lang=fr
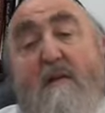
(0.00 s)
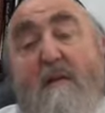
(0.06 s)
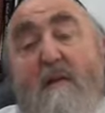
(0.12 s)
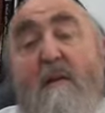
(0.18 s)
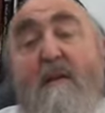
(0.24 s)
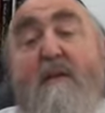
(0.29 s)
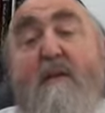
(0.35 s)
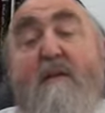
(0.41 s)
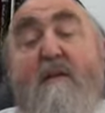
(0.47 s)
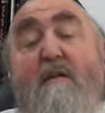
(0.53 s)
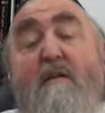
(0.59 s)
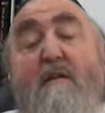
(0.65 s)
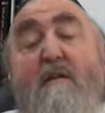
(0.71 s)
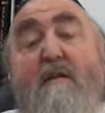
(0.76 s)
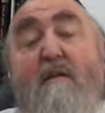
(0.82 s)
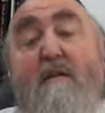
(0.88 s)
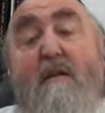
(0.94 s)
et
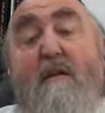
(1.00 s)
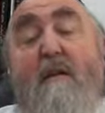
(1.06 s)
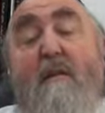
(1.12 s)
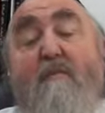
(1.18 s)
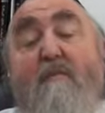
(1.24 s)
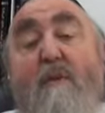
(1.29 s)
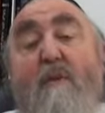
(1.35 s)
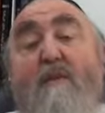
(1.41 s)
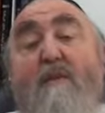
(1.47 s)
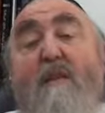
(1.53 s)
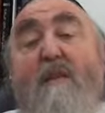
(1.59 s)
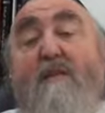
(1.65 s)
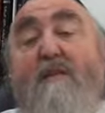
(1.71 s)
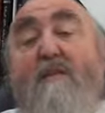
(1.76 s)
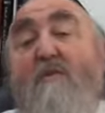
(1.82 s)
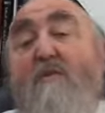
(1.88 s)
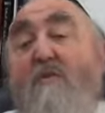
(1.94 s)
il leur manque
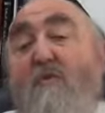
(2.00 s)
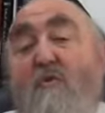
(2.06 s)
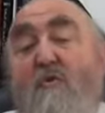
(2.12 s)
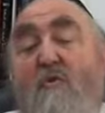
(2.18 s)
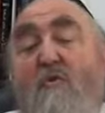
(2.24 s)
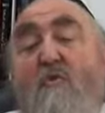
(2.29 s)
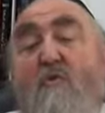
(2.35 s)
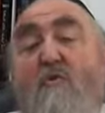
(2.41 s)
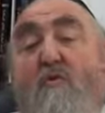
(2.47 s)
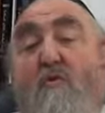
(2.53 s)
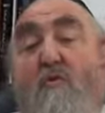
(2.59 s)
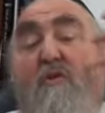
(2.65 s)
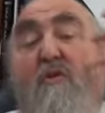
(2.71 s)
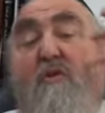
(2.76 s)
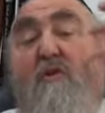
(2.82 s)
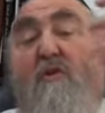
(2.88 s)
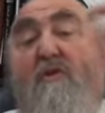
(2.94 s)
cette notion
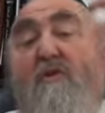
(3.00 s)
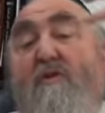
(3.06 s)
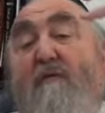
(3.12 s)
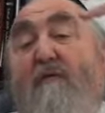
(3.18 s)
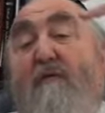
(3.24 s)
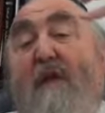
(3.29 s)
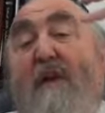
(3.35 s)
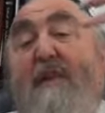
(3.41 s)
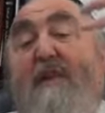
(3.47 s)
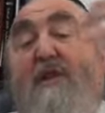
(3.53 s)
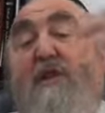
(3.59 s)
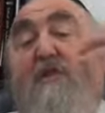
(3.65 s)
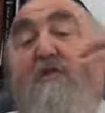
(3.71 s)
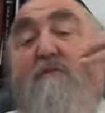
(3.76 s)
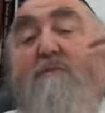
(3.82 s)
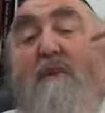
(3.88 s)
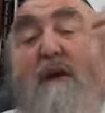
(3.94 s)
de
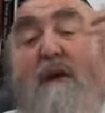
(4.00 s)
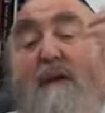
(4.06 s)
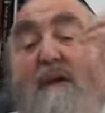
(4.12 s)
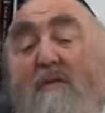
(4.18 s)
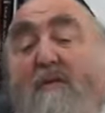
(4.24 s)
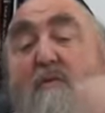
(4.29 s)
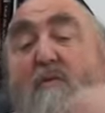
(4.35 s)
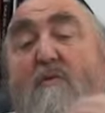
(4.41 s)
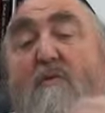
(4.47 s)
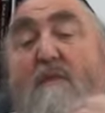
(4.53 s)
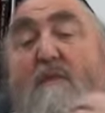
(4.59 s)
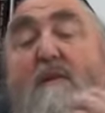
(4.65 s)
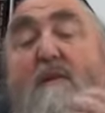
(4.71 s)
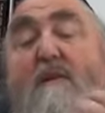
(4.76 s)
vaishmaitro,